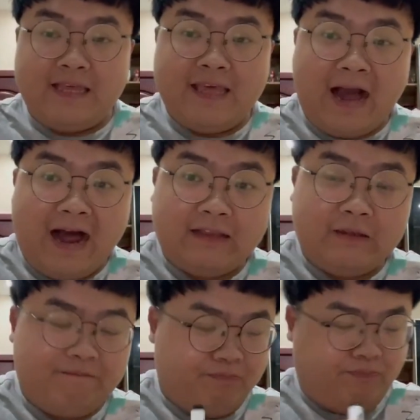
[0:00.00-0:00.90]
压，
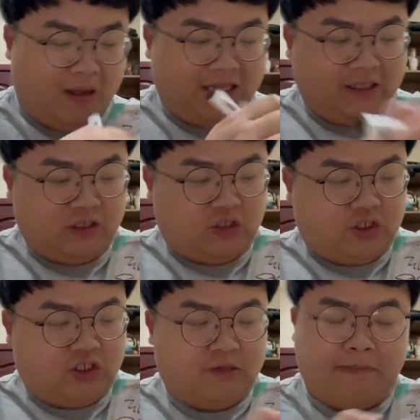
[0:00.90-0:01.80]
把它的
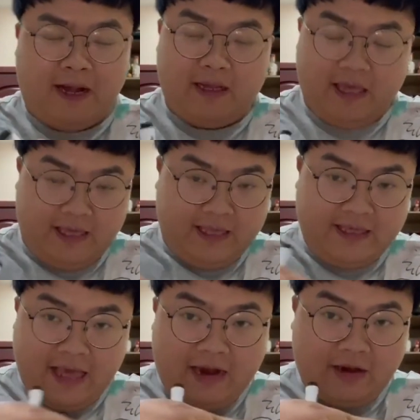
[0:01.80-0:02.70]
翅膀给压